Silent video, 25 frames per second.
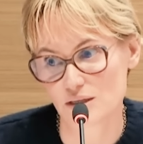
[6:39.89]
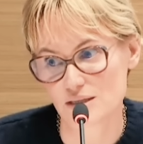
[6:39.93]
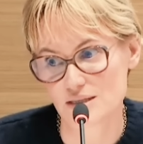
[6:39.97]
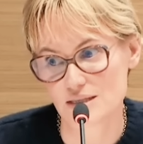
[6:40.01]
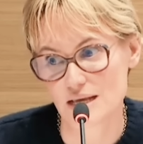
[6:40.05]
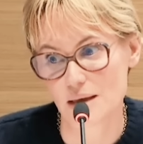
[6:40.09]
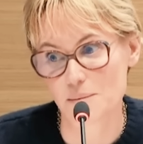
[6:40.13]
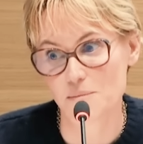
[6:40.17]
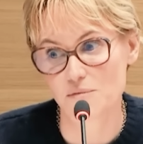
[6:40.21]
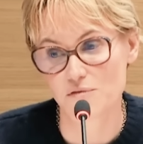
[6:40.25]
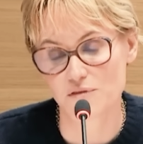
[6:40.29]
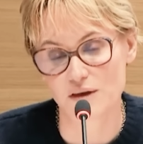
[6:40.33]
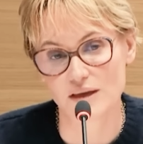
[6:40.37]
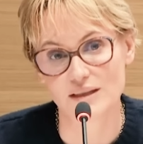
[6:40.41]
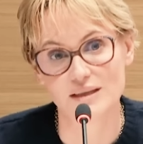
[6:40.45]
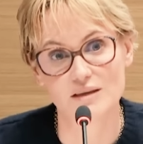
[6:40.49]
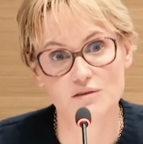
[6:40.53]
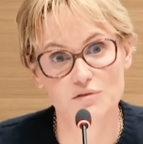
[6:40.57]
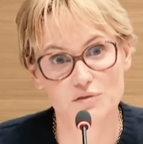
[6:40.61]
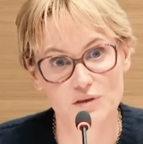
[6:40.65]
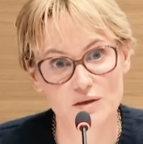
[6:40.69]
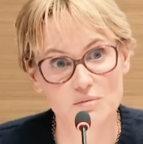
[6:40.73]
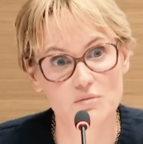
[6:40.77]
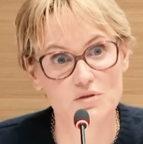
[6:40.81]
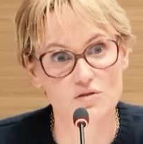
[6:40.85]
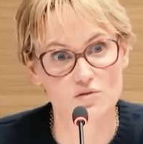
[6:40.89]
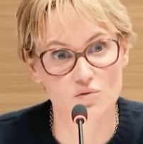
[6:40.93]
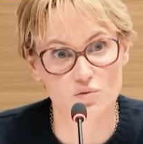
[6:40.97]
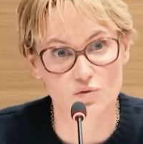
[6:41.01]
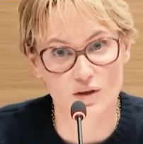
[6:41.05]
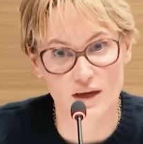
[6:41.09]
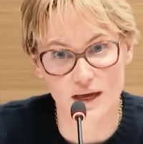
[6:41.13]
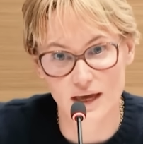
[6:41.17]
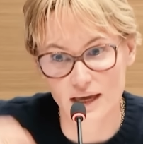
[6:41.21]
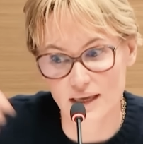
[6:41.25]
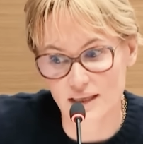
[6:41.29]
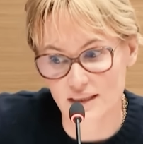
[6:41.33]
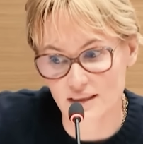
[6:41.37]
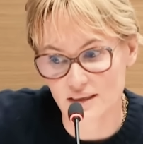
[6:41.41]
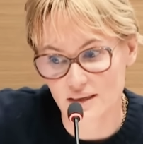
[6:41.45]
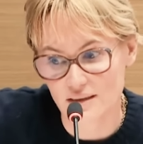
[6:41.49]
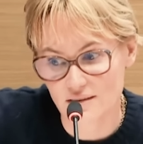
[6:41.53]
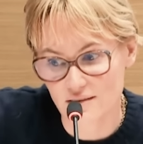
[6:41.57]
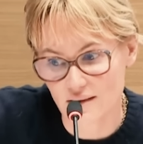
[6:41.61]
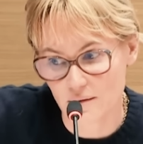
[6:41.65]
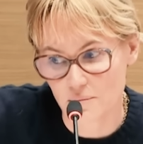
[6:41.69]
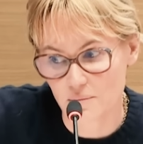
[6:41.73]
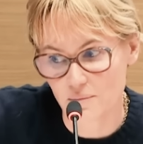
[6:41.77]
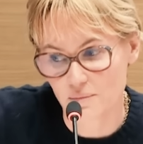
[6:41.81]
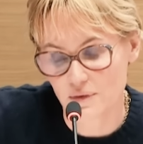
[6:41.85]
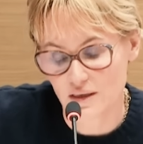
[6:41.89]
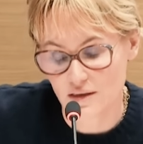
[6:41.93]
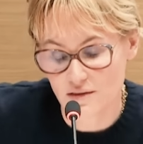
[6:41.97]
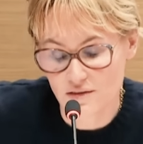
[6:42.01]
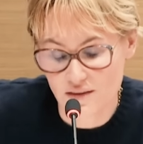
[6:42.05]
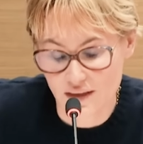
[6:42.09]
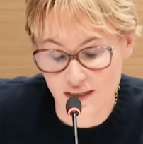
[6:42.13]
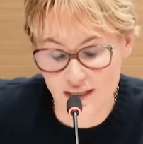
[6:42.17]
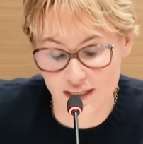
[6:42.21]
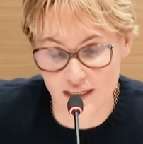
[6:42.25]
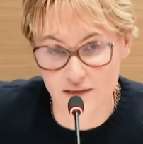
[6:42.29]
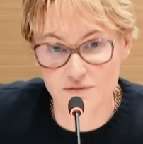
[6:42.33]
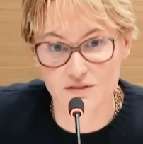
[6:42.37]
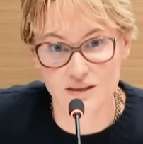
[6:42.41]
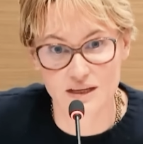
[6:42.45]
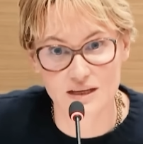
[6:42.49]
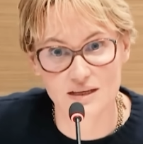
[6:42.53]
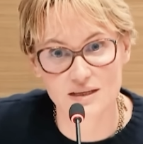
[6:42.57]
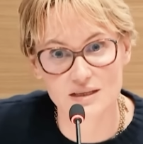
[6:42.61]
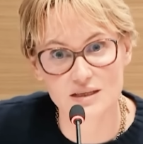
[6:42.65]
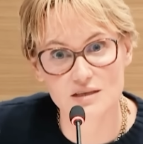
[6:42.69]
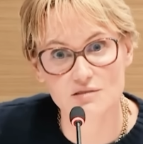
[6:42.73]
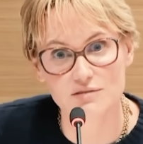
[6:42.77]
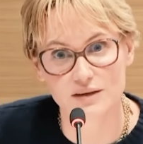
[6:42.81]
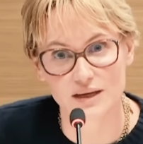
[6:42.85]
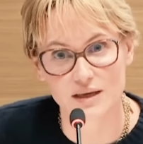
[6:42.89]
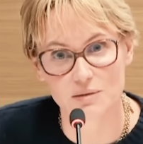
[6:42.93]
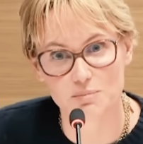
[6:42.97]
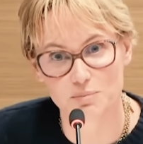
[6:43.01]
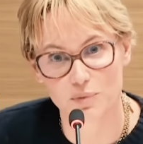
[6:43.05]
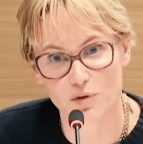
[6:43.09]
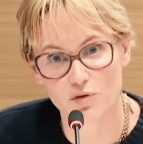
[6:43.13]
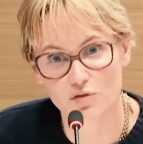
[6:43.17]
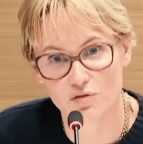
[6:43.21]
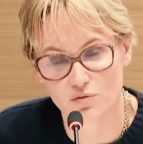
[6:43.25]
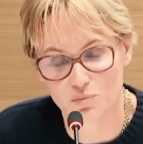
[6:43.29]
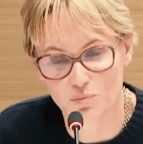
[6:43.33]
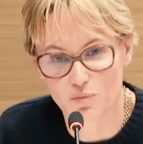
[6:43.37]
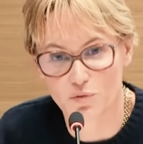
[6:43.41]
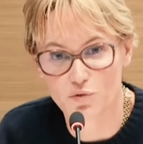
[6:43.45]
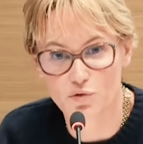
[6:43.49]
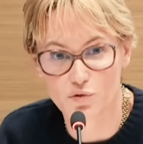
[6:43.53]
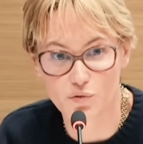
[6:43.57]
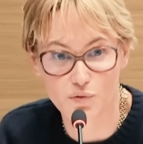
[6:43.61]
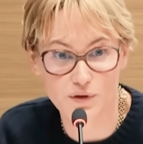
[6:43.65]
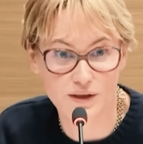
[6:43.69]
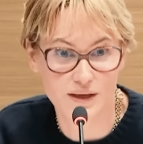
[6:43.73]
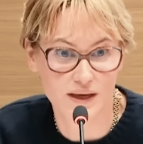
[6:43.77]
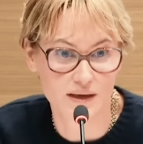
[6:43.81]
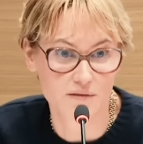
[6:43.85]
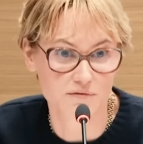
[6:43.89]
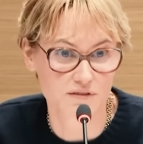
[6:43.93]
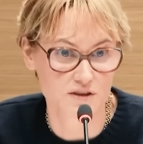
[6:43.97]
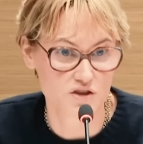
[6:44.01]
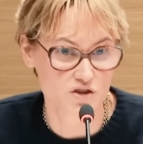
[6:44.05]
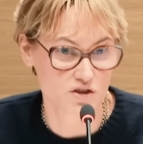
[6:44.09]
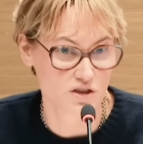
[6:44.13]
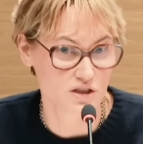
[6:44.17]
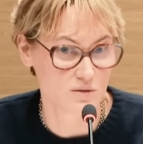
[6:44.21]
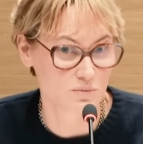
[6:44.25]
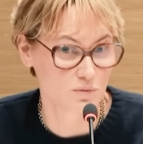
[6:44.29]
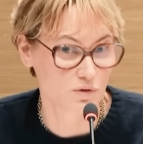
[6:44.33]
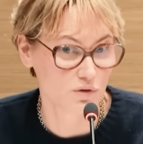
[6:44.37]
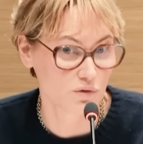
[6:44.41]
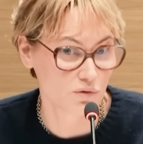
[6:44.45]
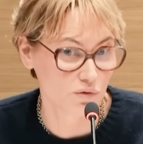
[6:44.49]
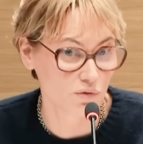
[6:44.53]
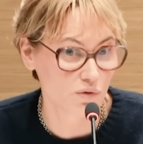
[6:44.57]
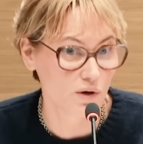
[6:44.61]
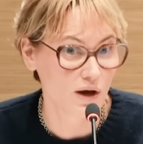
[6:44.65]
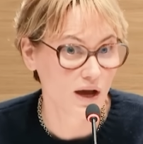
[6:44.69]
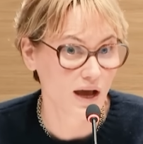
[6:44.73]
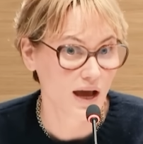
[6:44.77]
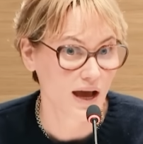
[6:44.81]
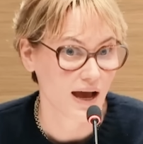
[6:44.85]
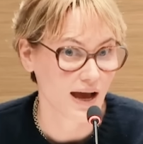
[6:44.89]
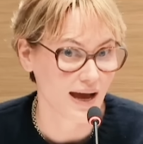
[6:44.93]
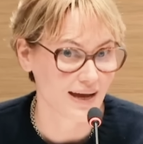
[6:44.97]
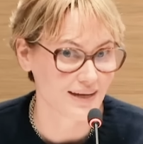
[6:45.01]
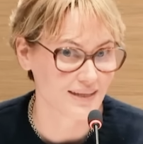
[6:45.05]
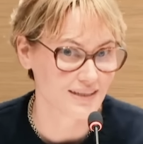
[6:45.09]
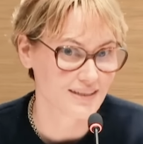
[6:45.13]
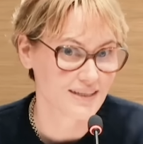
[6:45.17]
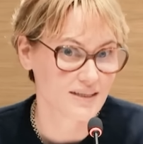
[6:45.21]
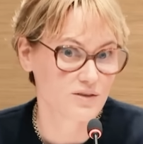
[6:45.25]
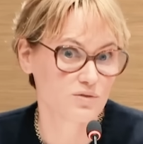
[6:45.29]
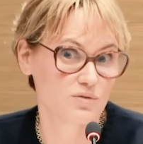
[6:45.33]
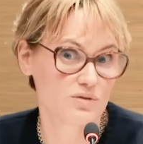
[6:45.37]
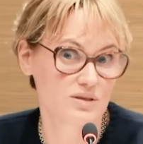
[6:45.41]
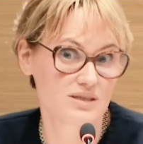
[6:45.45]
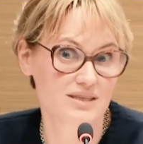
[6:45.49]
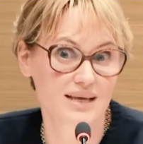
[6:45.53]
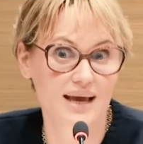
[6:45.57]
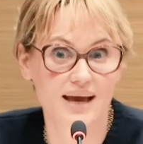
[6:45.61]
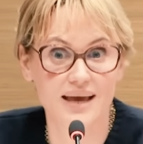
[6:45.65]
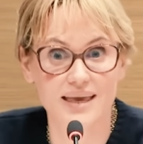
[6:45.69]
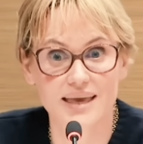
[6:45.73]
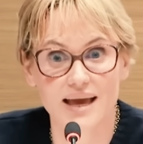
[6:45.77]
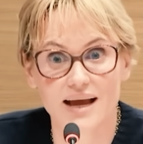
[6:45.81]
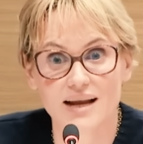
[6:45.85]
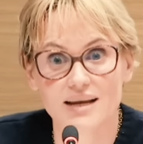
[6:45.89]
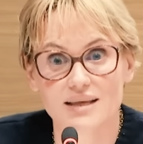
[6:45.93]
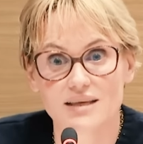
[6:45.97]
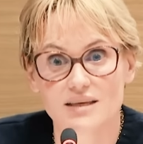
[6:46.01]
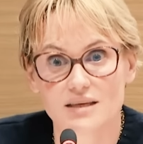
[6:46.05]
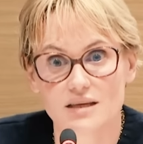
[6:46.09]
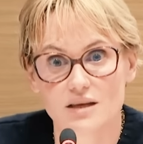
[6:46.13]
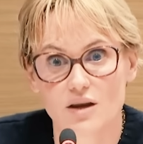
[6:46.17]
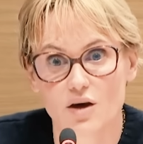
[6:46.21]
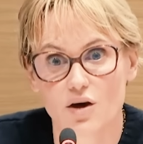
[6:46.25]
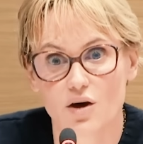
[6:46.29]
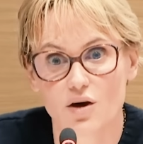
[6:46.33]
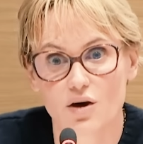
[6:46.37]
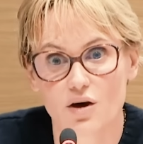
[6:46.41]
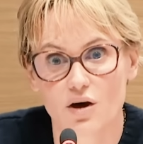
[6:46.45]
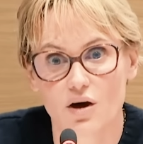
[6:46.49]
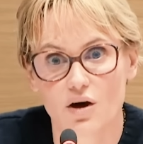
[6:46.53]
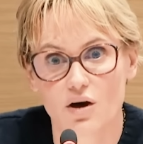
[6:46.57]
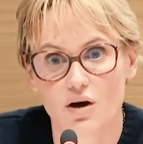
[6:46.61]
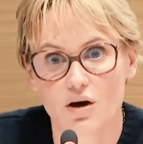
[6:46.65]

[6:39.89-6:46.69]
ils aiment faire des films, ils sont très, ils aiment, ils écrivent des livres, ils pensent beaucoup, ils réfléchissent beaucoup à l'idée du serial killer